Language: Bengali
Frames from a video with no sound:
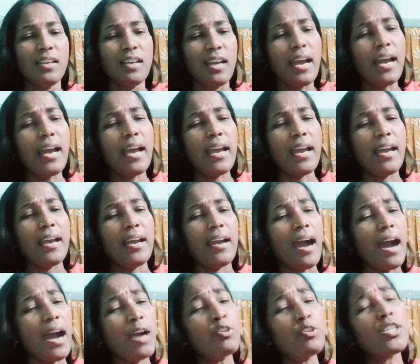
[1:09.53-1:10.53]
হ্যাঁ
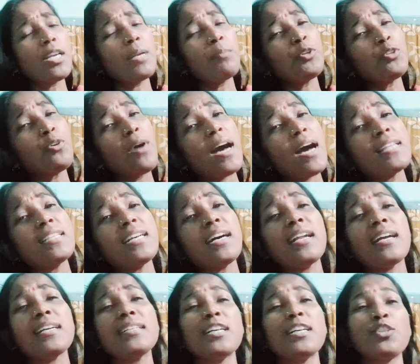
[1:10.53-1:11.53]
আয়ুষের মতো হাজার
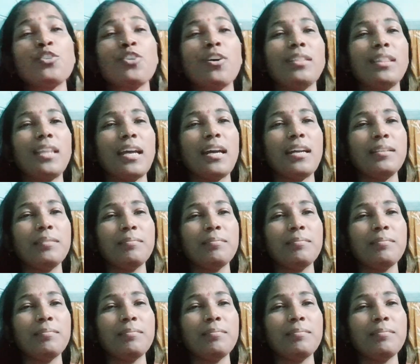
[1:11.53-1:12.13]
হাজার সন্তান